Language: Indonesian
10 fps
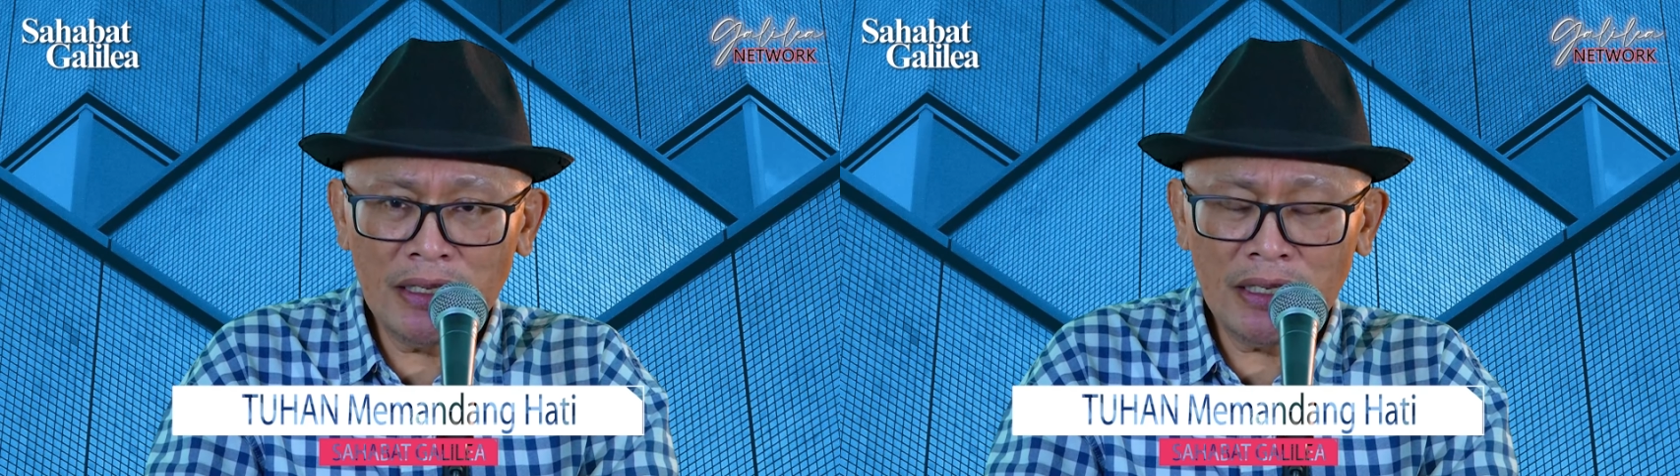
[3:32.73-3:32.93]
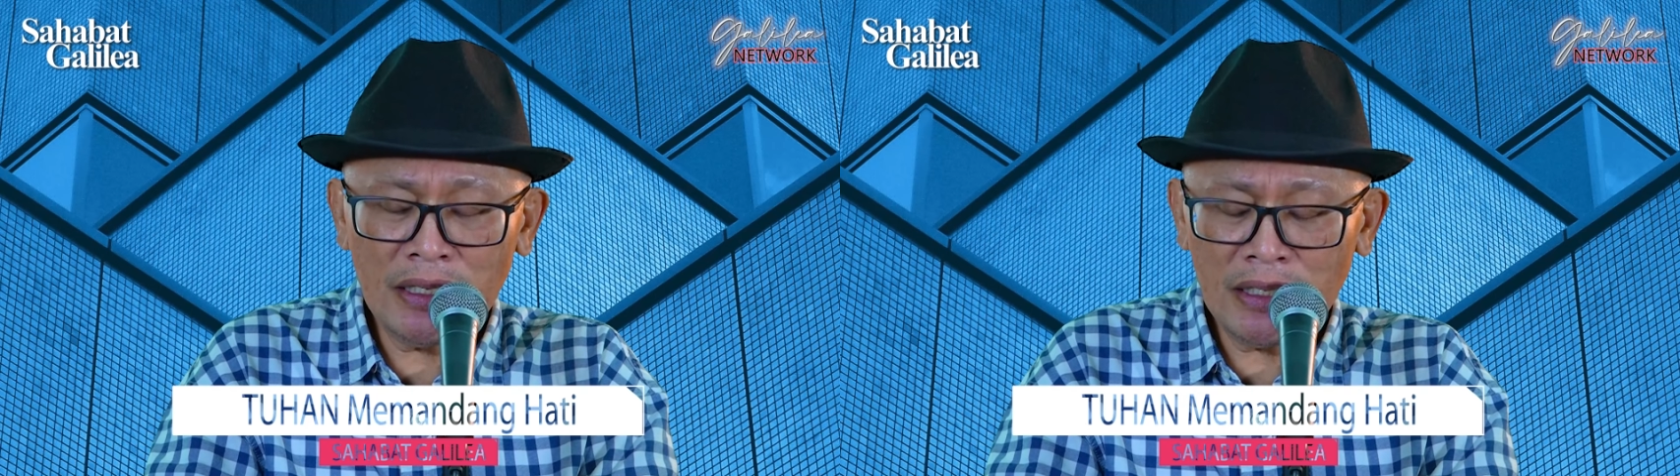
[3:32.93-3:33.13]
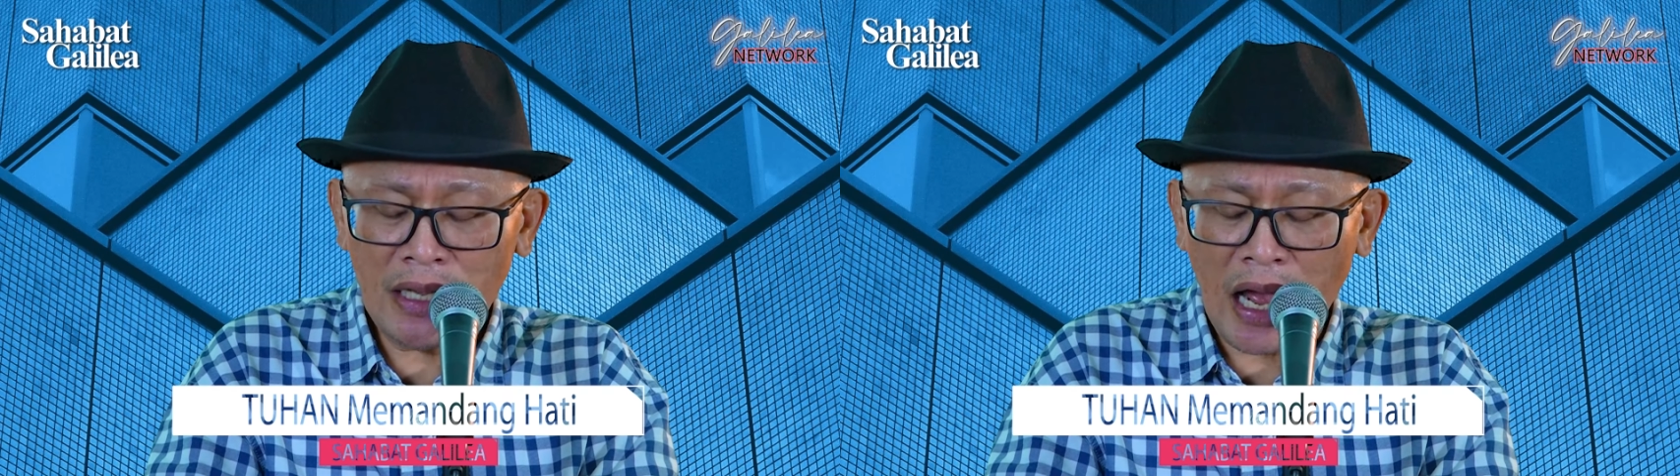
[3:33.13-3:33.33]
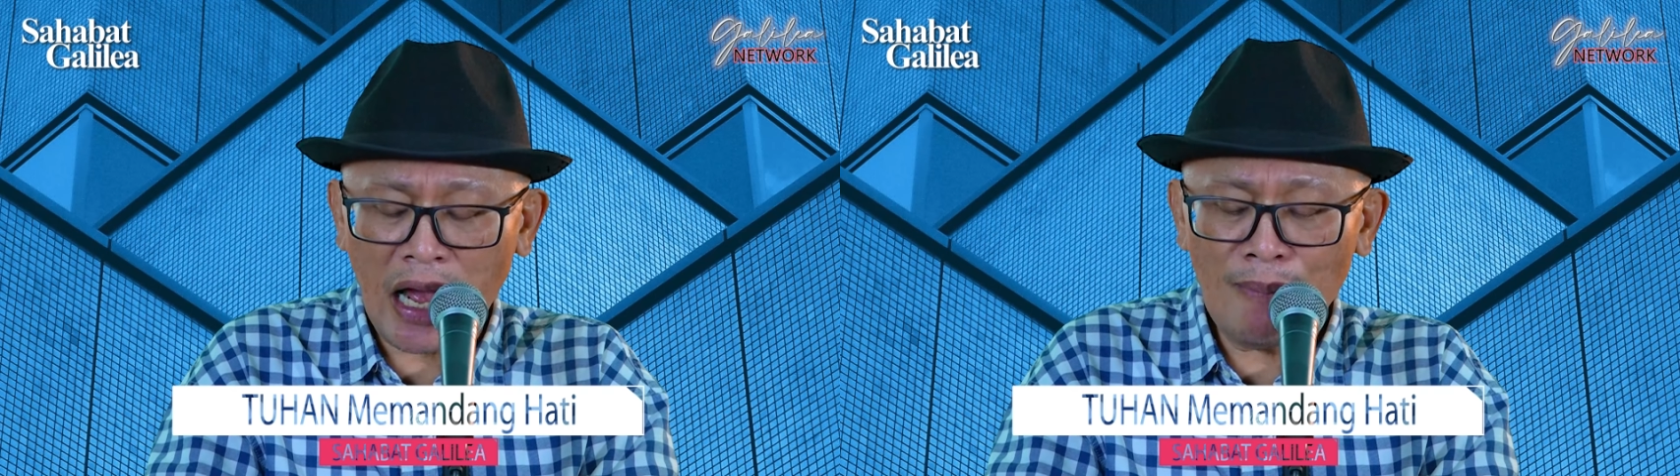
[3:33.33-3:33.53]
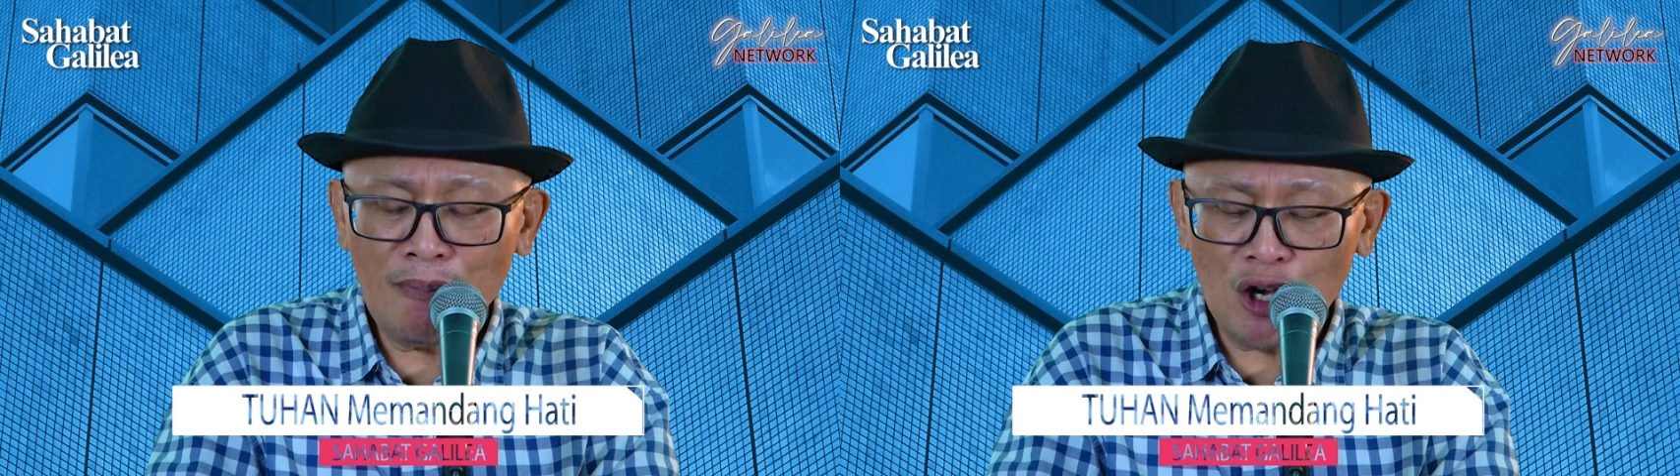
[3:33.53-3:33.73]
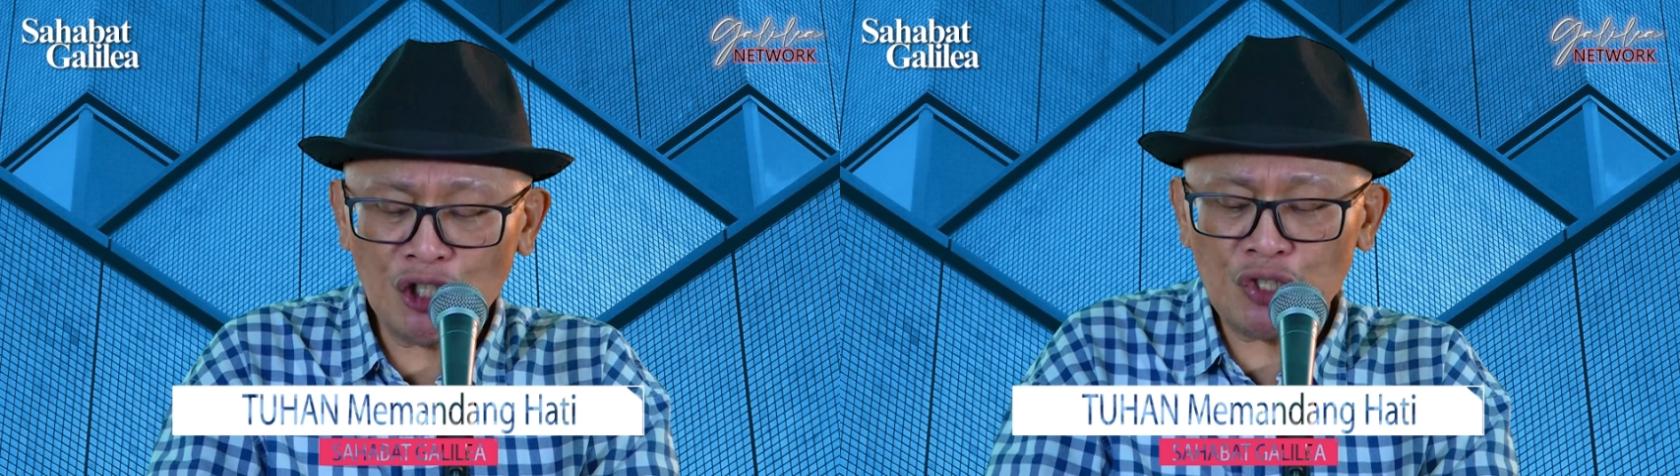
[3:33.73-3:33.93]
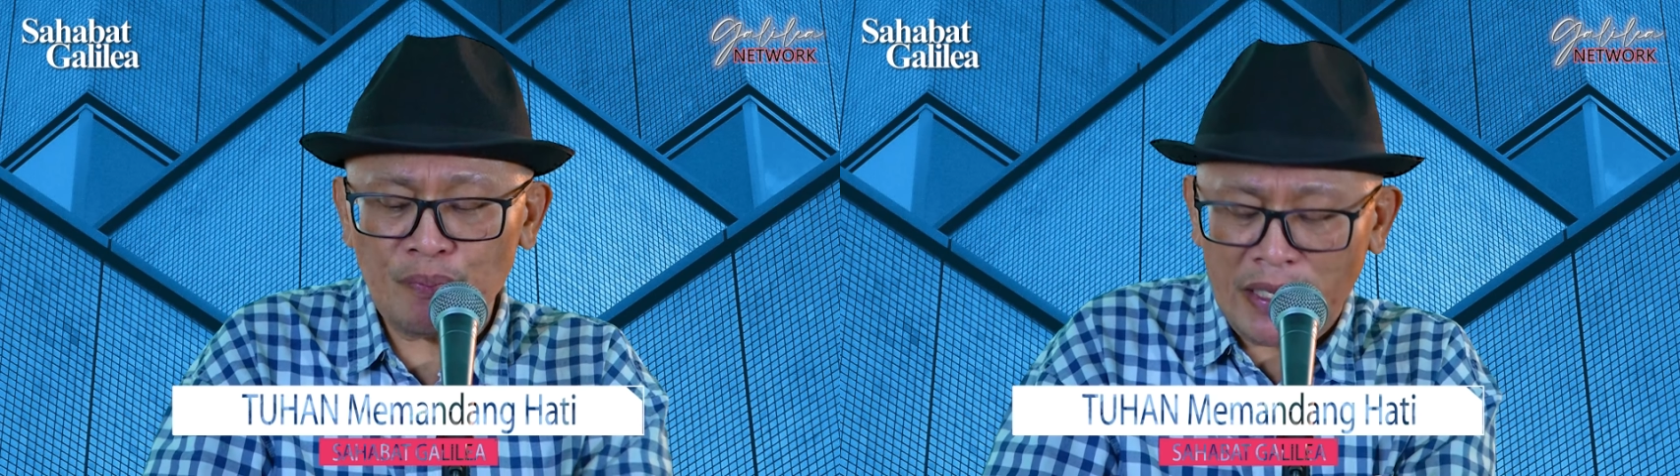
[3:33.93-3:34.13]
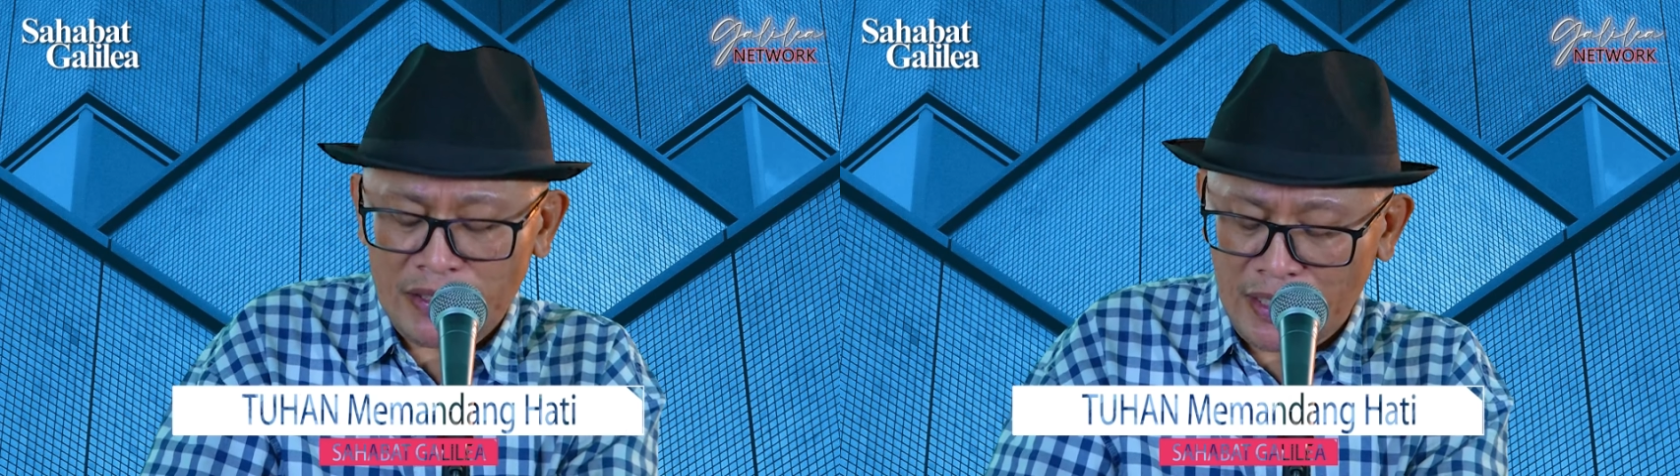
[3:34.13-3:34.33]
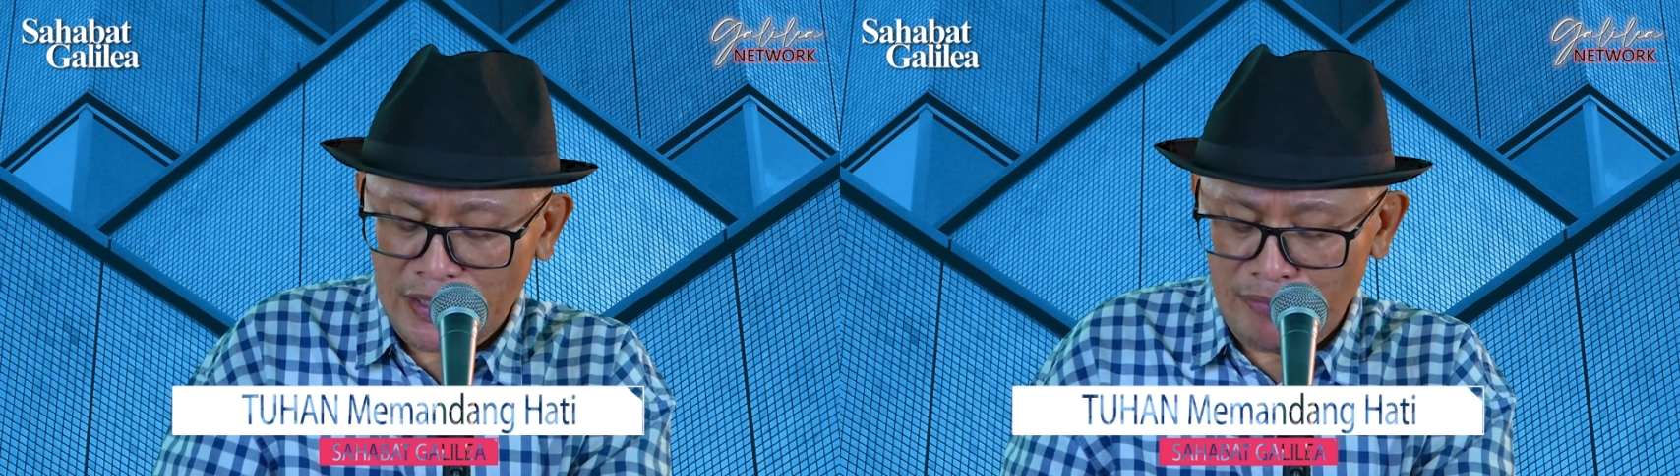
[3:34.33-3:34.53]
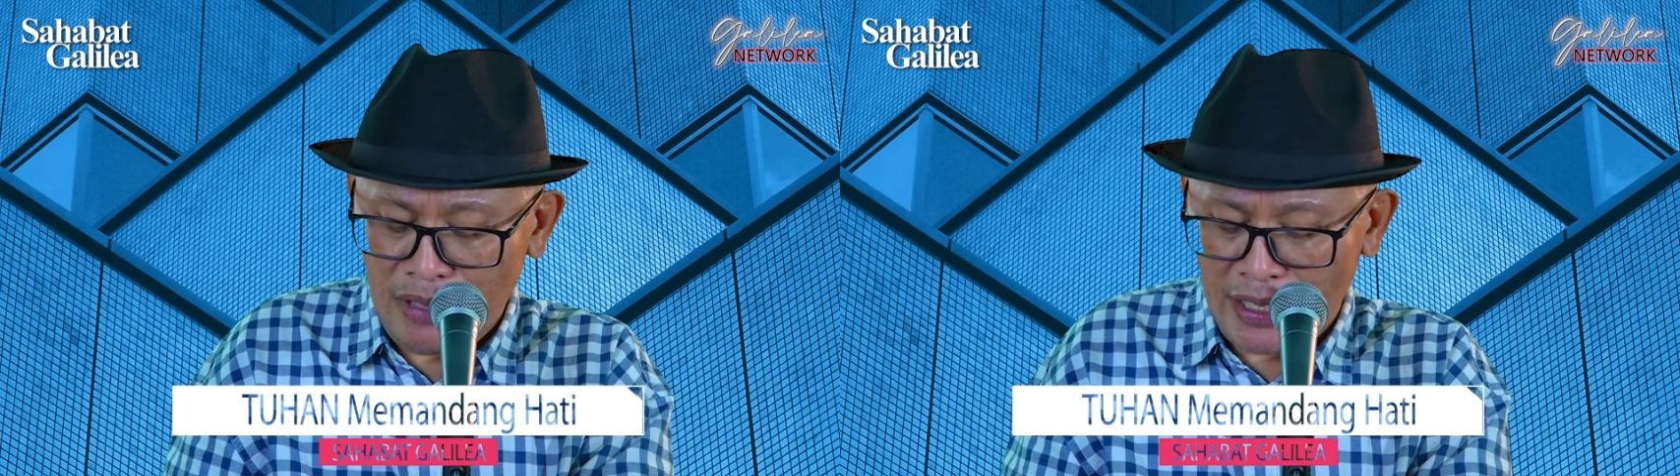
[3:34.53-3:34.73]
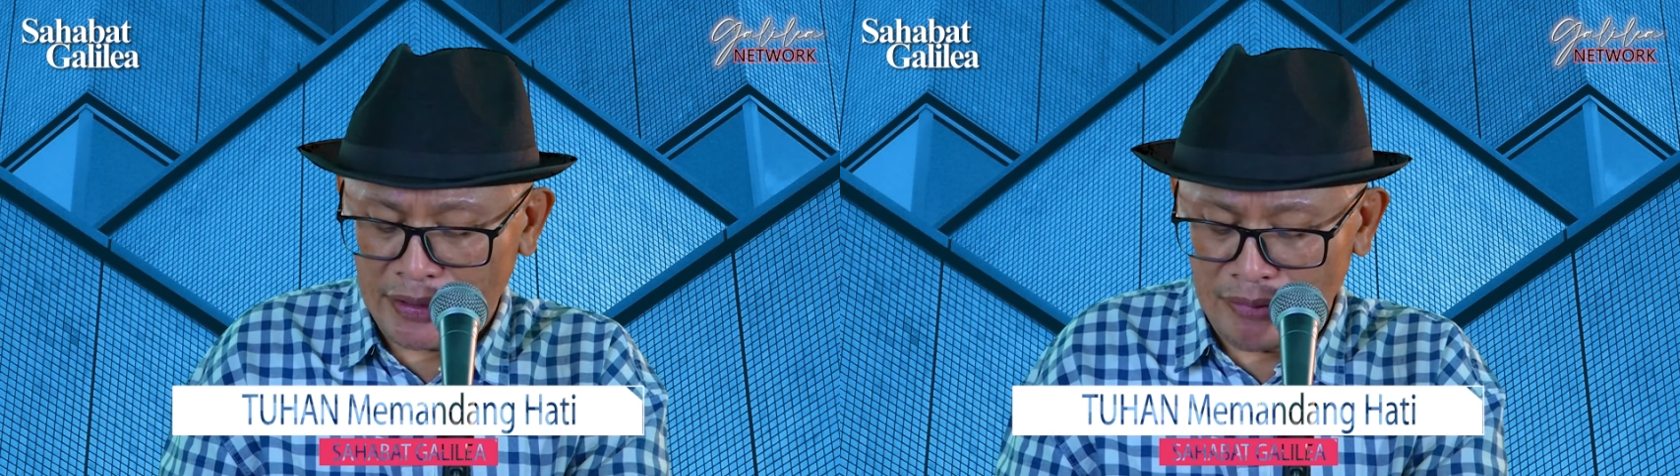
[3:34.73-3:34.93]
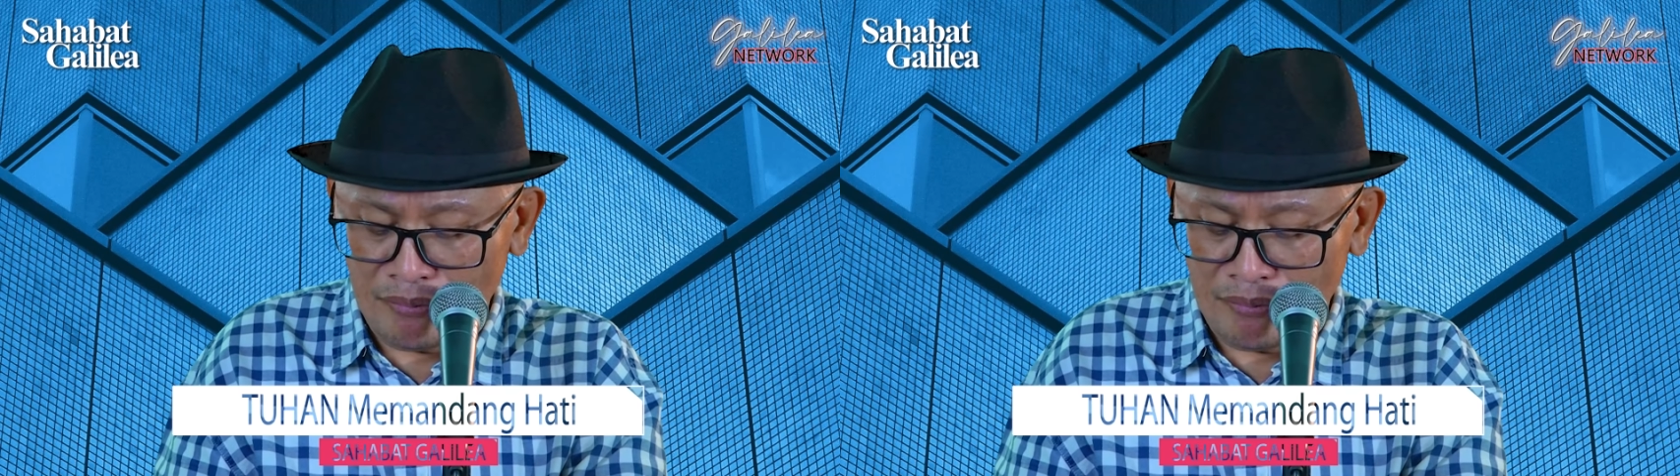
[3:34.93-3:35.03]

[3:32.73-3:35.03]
di Amos pasal 5 ayat